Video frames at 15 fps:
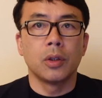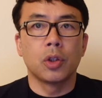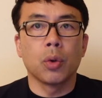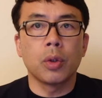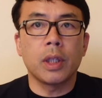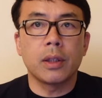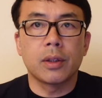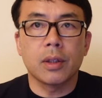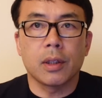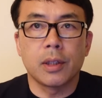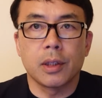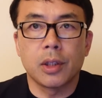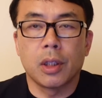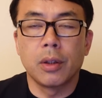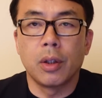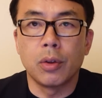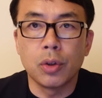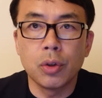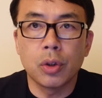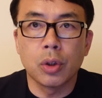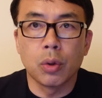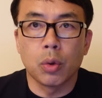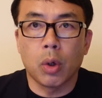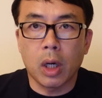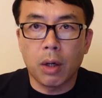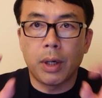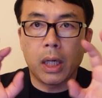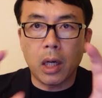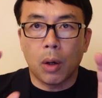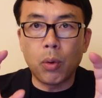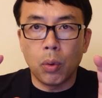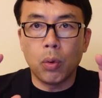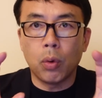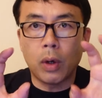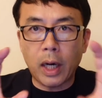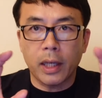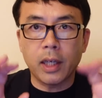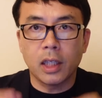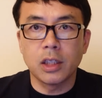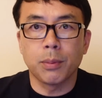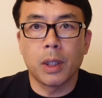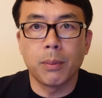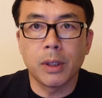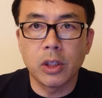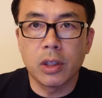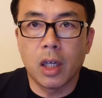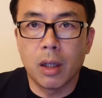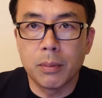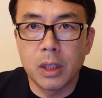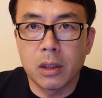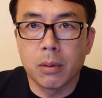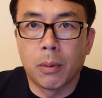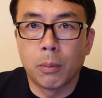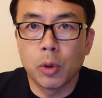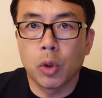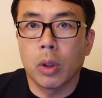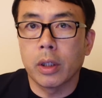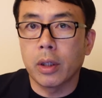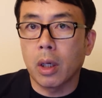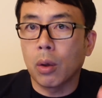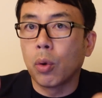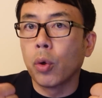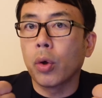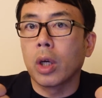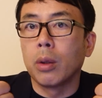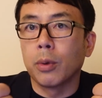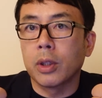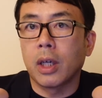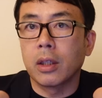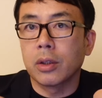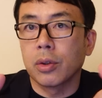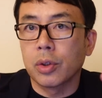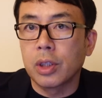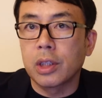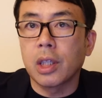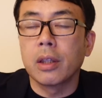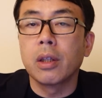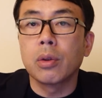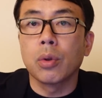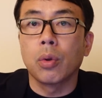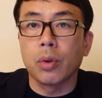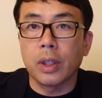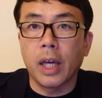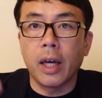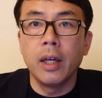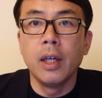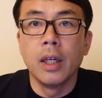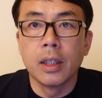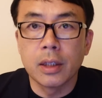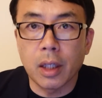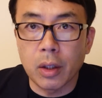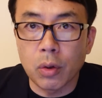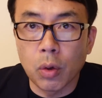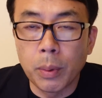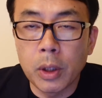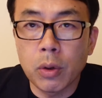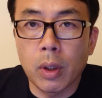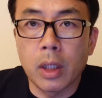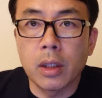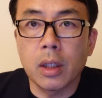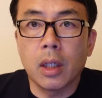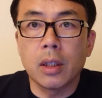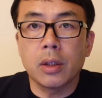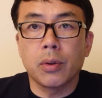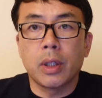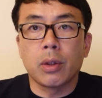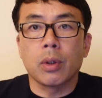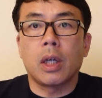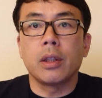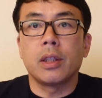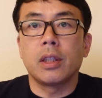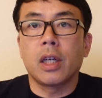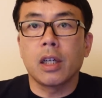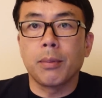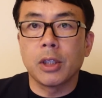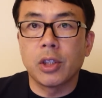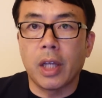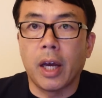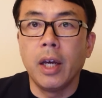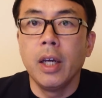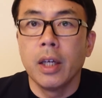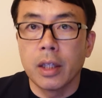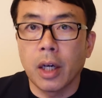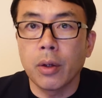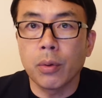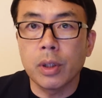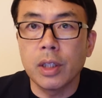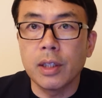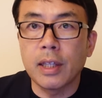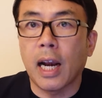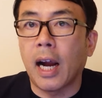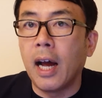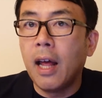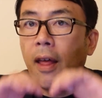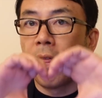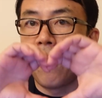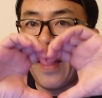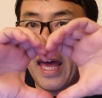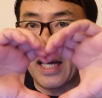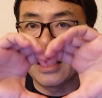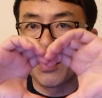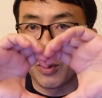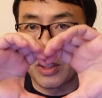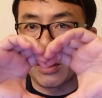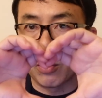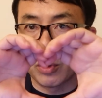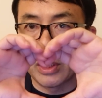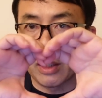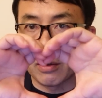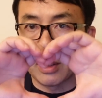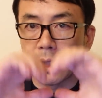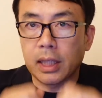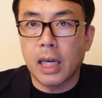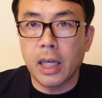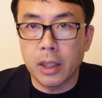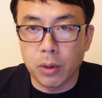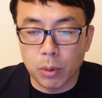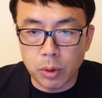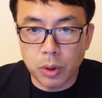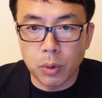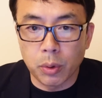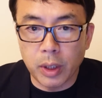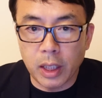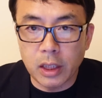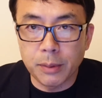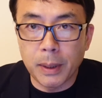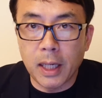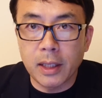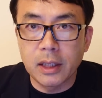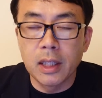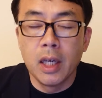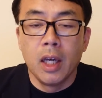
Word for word: 常年司チャンネルニュースの虎川ガオー、はい、始まりました。皆様面白かったら高評価のボタン、そしてチャンネル登録ね、さらにコメント欄に感想など書いていただきまして、内容気に入ったらThanks ボタンでご支援ください。よろしくお願いします。